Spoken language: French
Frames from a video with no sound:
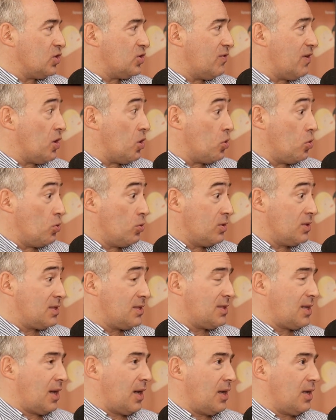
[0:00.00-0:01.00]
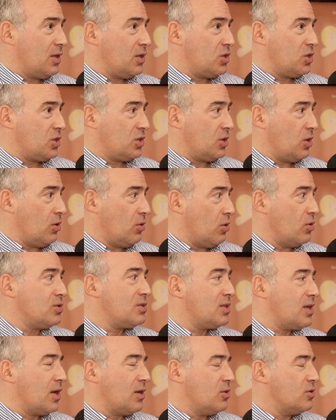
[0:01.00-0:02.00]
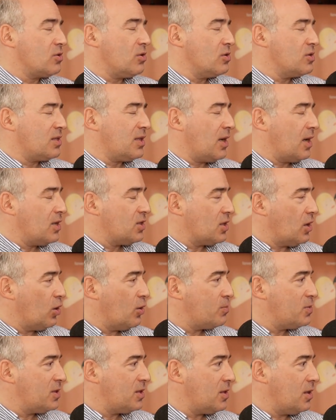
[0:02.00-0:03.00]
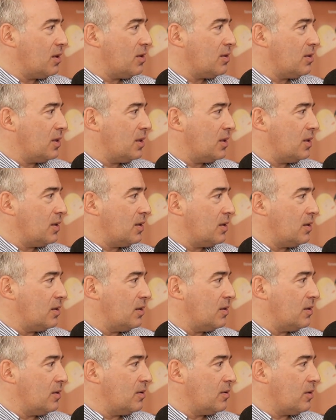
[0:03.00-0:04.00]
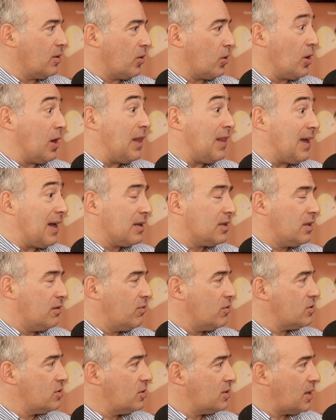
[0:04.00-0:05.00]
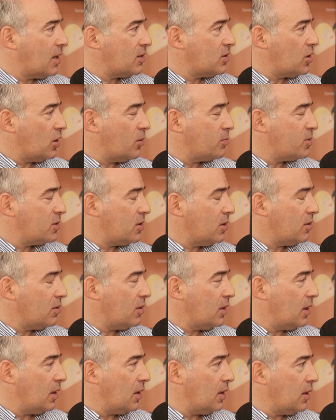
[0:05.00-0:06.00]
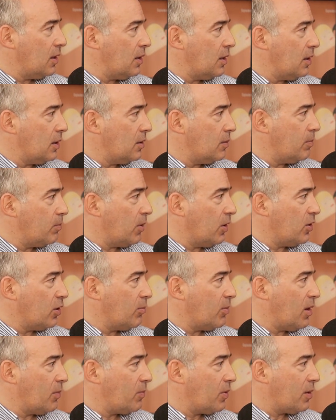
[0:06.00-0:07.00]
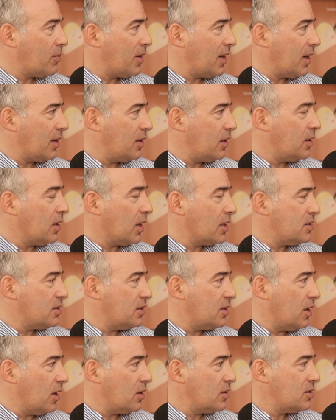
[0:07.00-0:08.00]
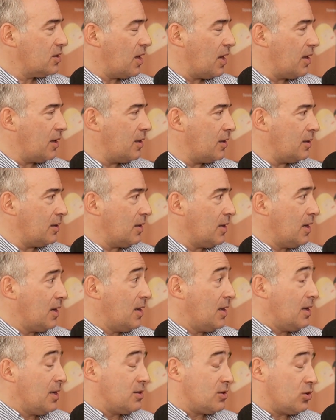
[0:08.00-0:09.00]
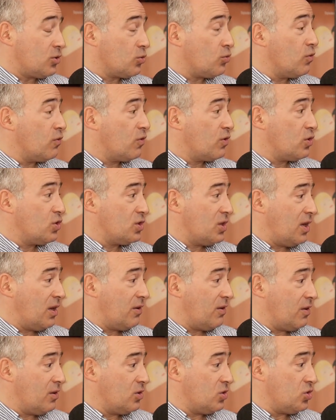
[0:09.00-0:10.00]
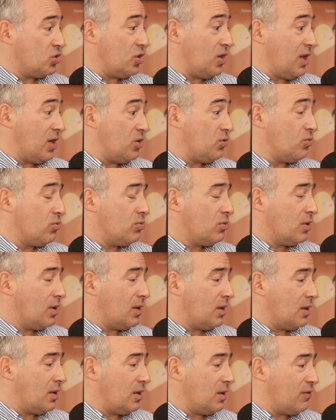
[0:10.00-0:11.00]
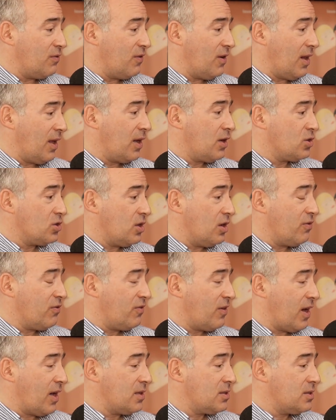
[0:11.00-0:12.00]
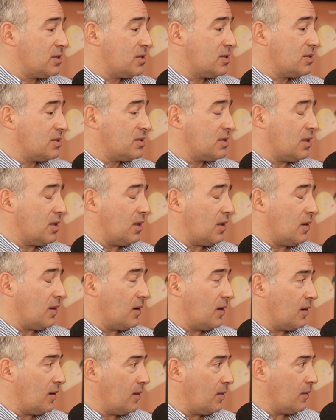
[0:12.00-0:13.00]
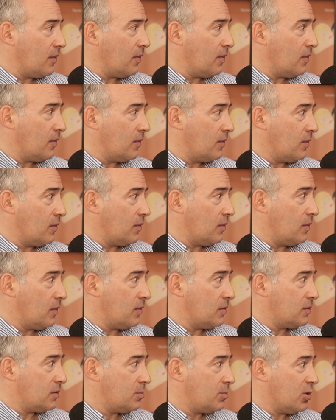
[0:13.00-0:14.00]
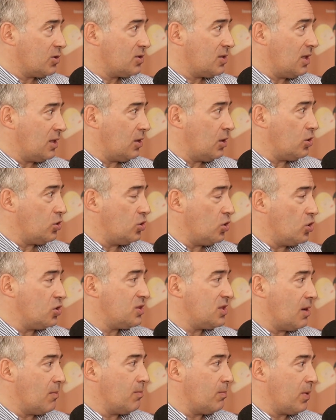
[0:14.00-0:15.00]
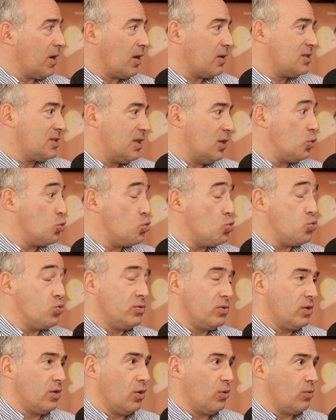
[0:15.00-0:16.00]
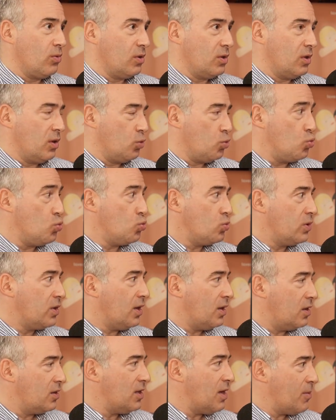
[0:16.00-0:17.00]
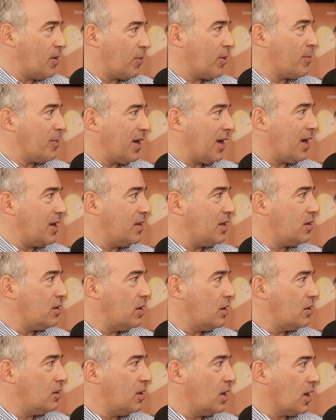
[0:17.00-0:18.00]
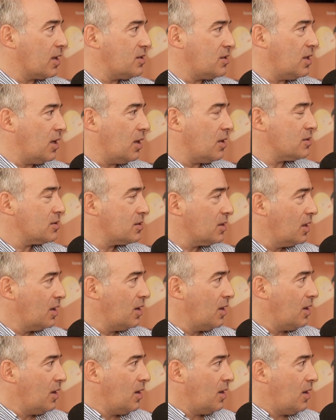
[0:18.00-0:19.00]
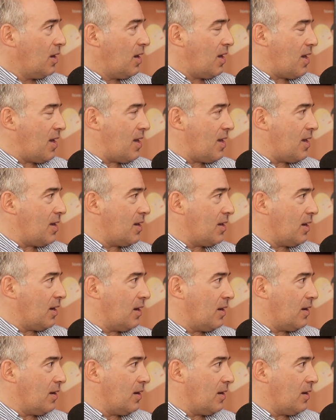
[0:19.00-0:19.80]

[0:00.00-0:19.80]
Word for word: j'avais une stage un, seul stage à l'option euh, donc un elective un stage à l'option euh, pendant ma première année de résidence et il se trouve que je l'ai eu il fallait que je le fasse je pense que la deuxième période c'est ou ou de, ma première année de résidence et